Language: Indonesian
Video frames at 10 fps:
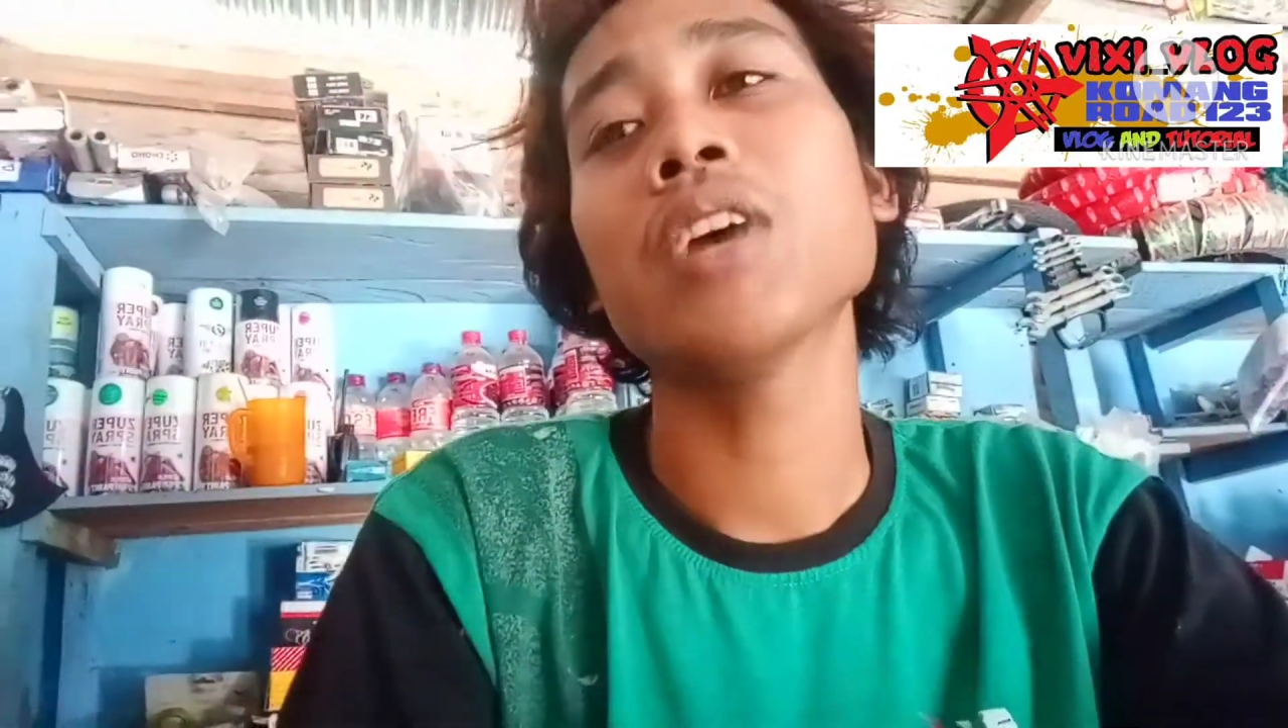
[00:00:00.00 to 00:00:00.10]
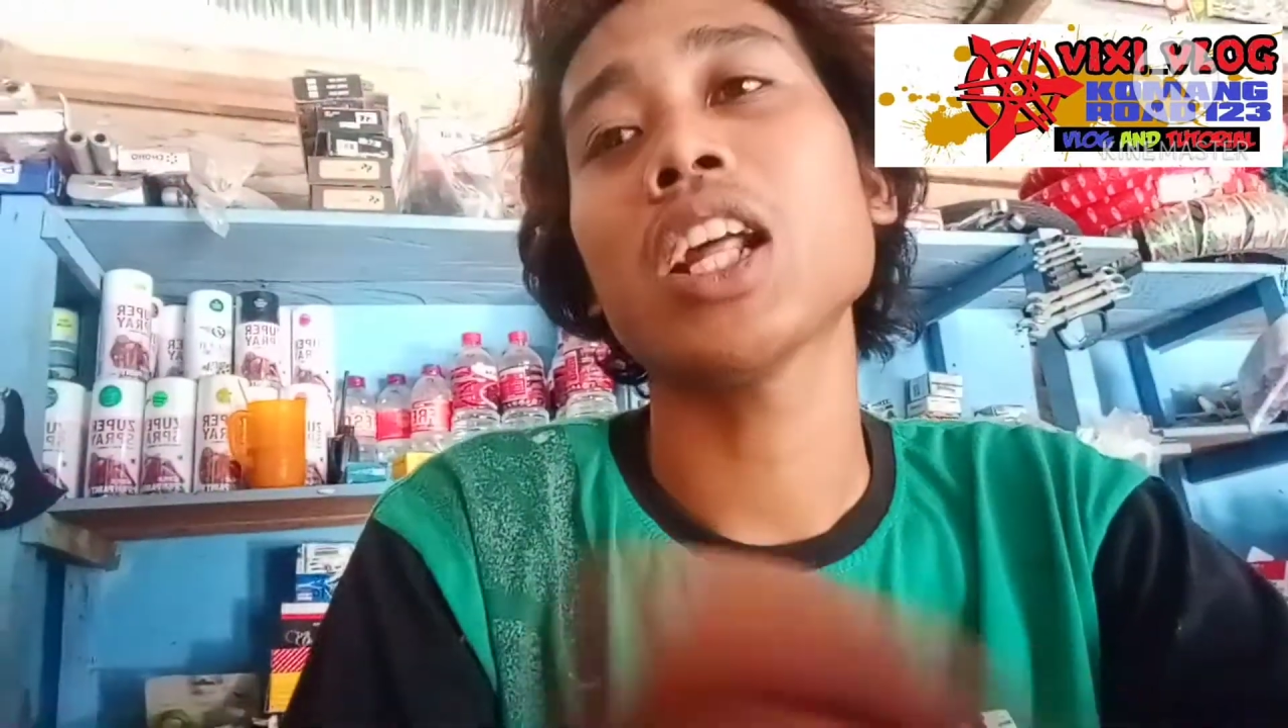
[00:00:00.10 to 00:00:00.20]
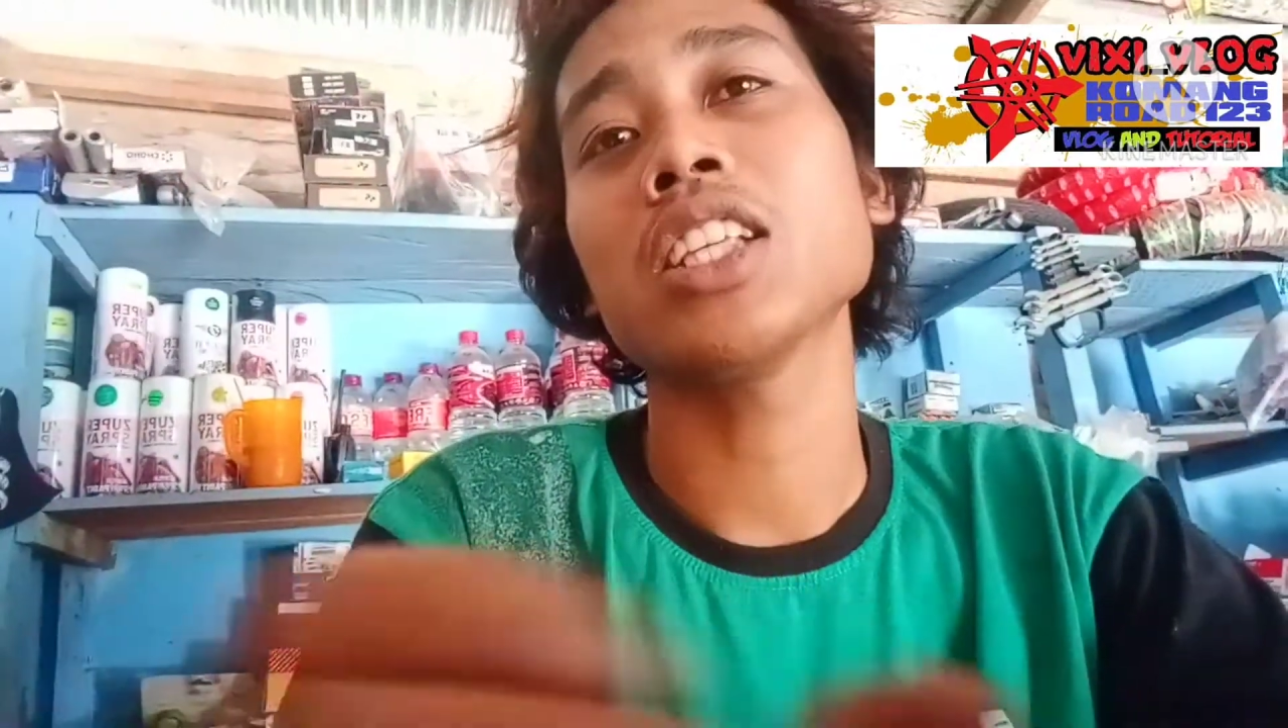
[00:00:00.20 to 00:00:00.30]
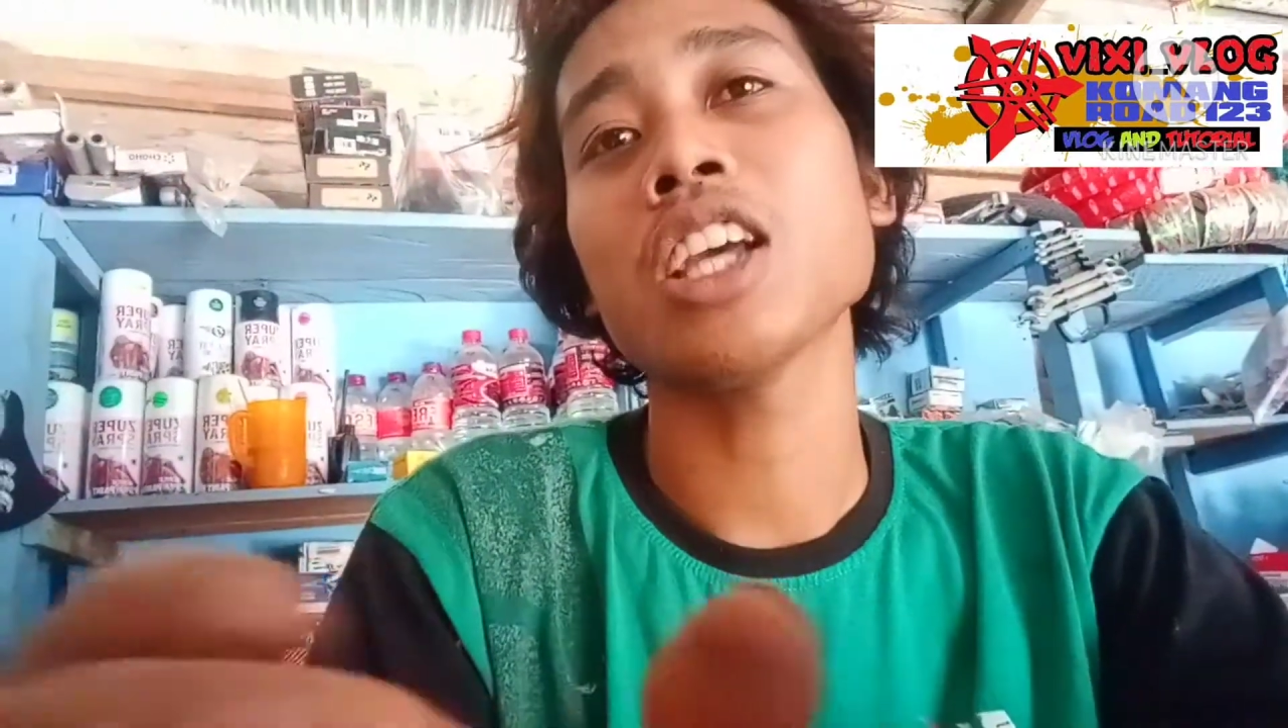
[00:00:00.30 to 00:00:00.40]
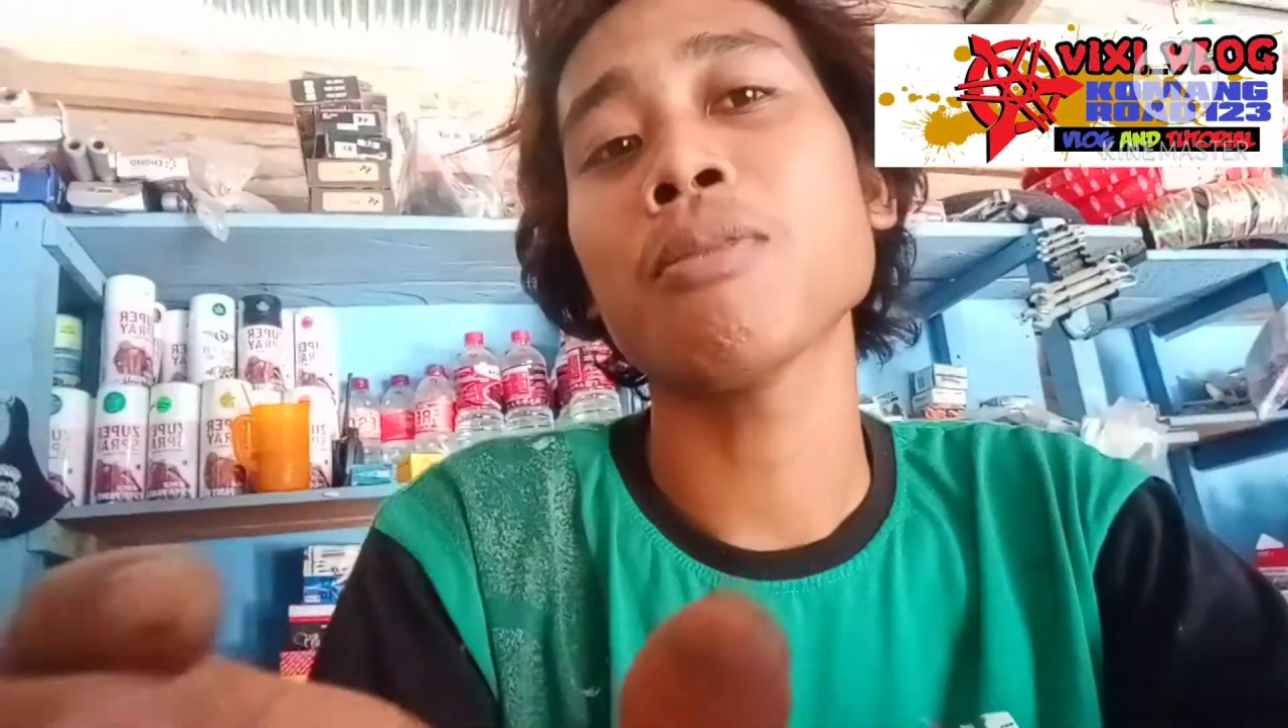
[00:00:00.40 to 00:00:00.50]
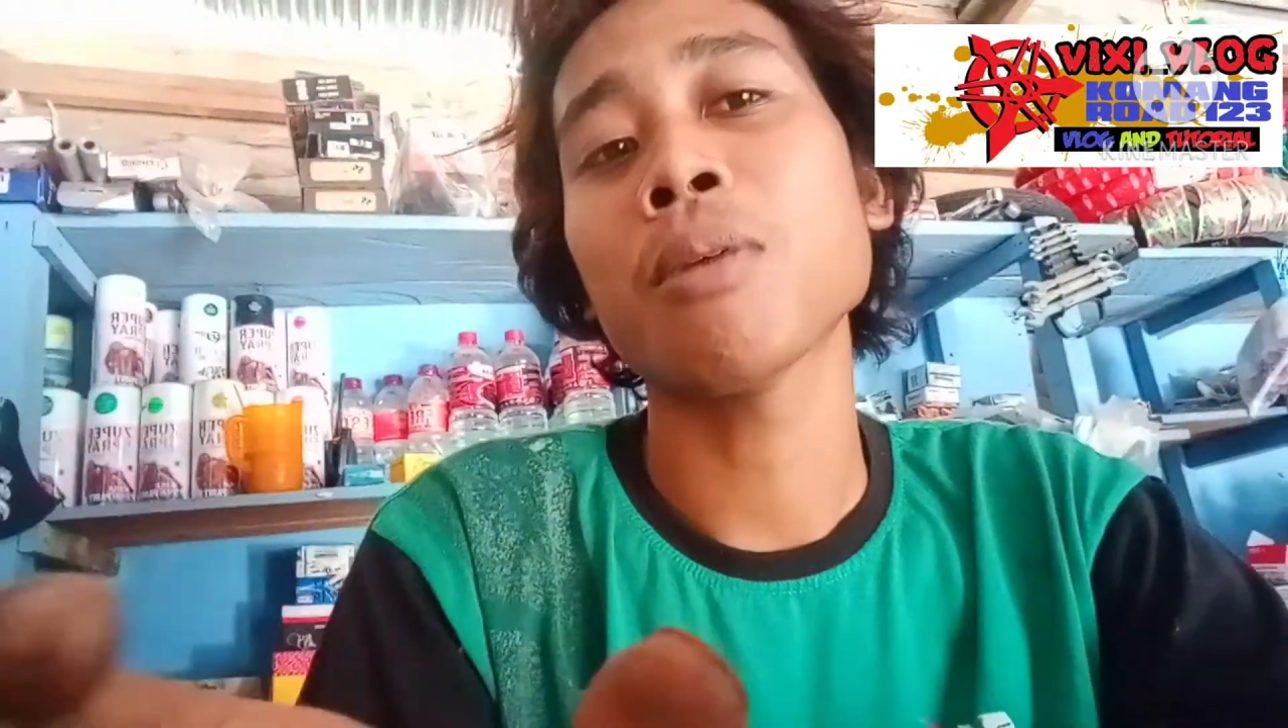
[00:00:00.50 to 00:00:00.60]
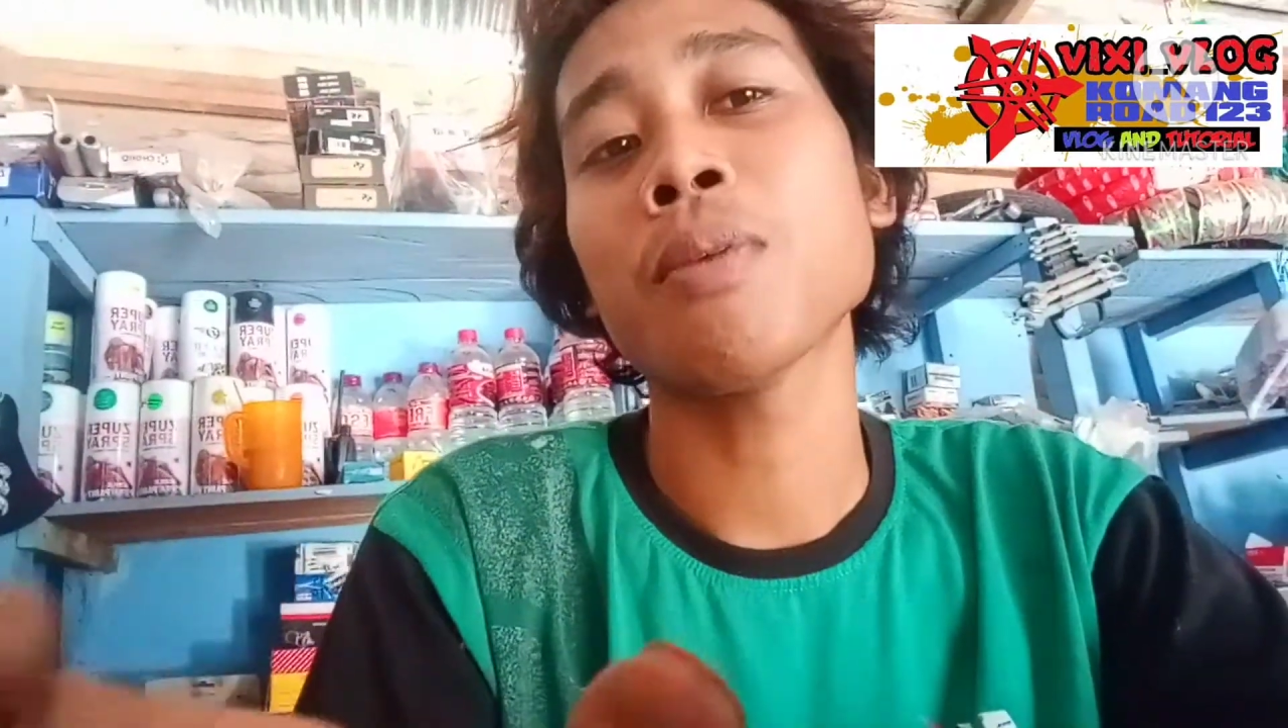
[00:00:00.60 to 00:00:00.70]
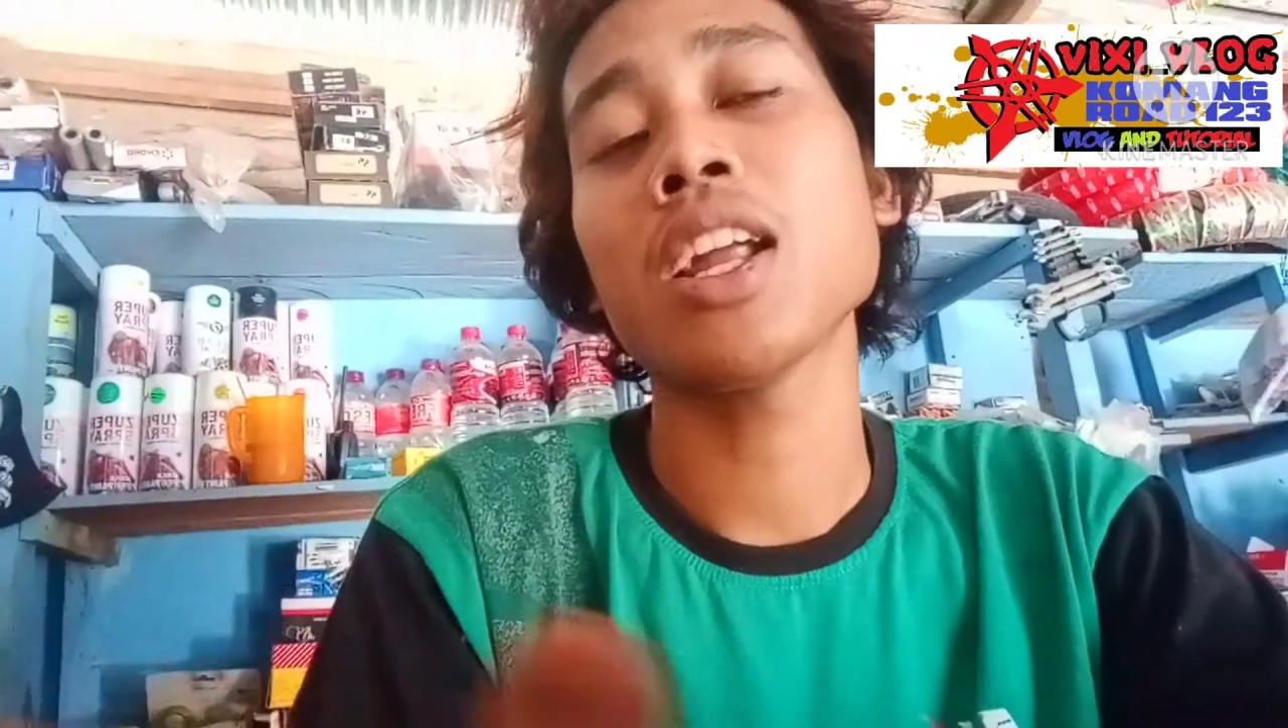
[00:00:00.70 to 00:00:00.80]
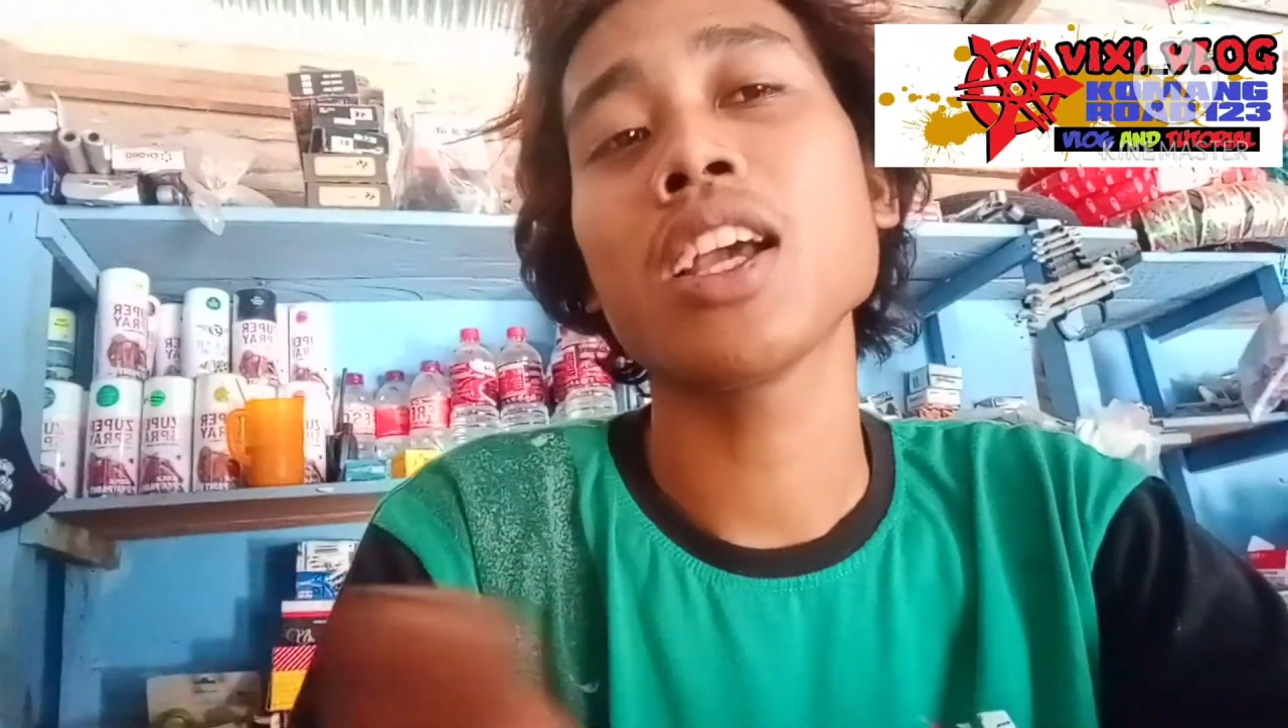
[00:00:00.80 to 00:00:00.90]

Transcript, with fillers: reaksi apa-apa